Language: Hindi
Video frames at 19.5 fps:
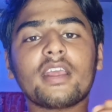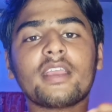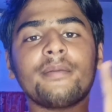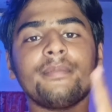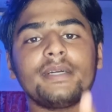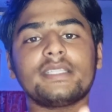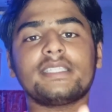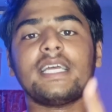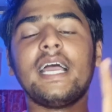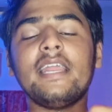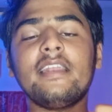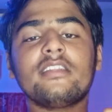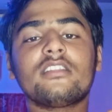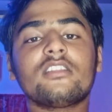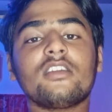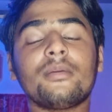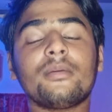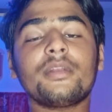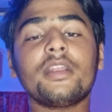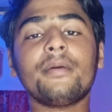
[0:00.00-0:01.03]
करके बताए ना
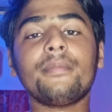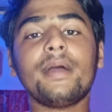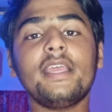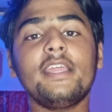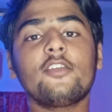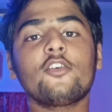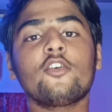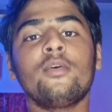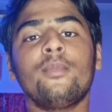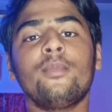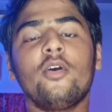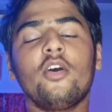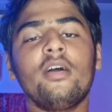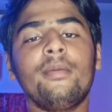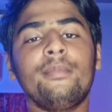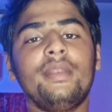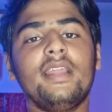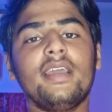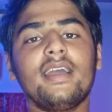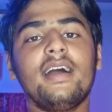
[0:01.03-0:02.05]
तब ना भाई इनको मौका
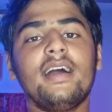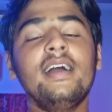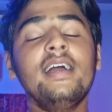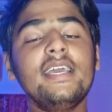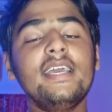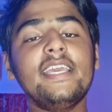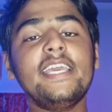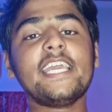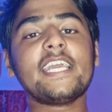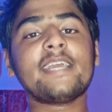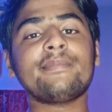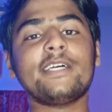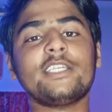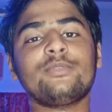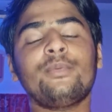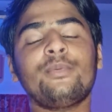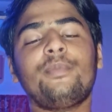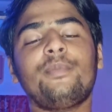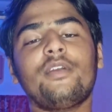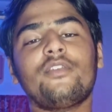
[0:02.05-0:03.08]
मिलेगा एक
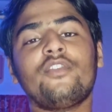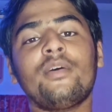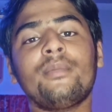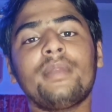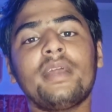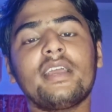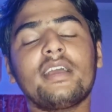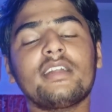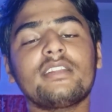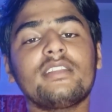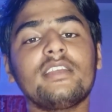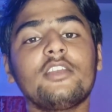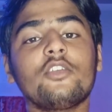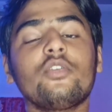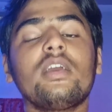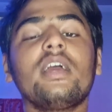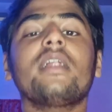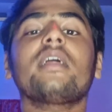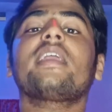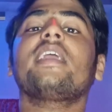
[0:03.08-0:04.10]
मैच में परफॉर्म नहीं करते
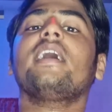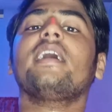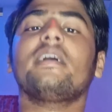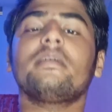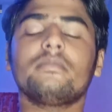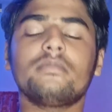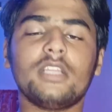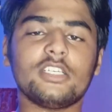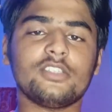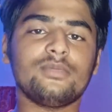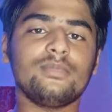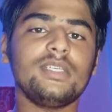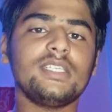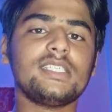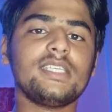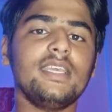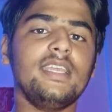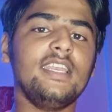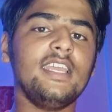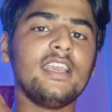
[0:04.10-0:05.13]
इनको यार क्या दस
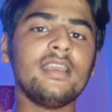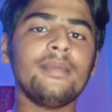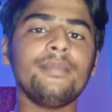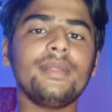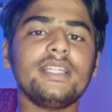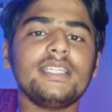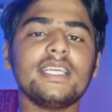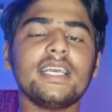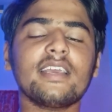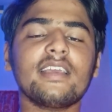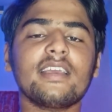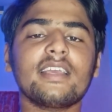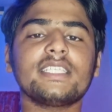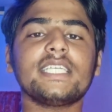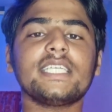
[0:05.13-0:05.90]
बीस इनिंग ही मिल जाएगा कि